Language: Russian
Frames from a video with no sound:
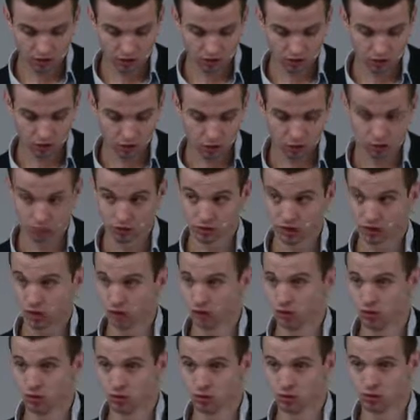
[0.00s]
Вот,
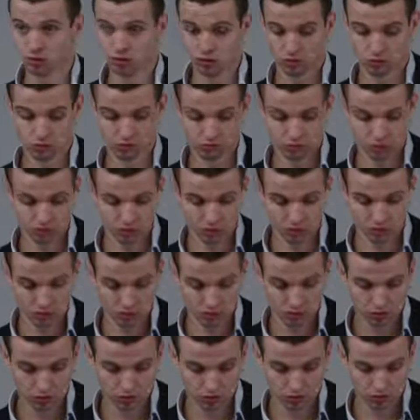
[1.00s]
эту
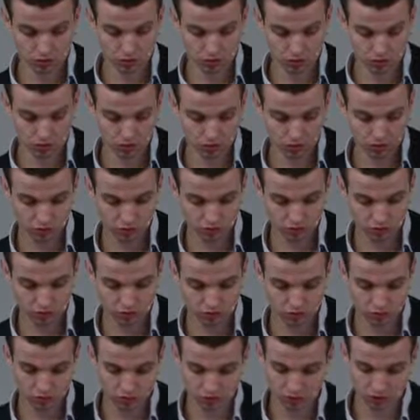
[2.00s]

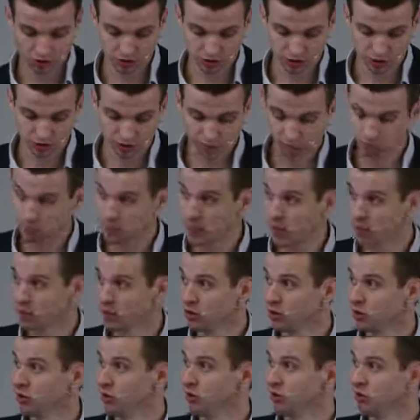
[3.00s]
уязвимость
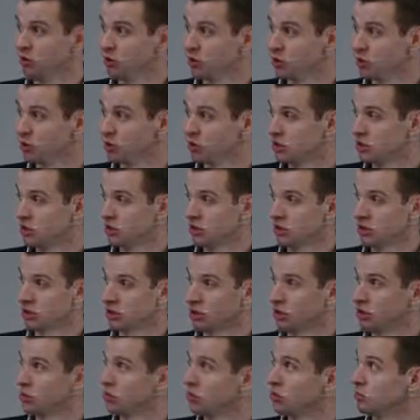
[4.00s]
ну, мы вместе с
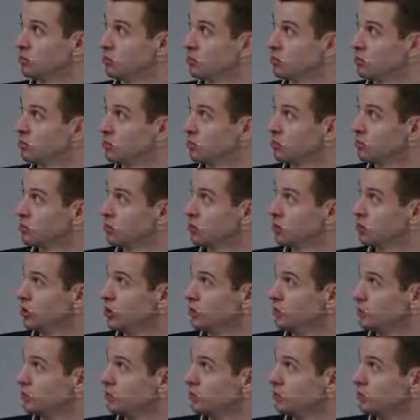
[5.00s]
сотрудниками лаборатории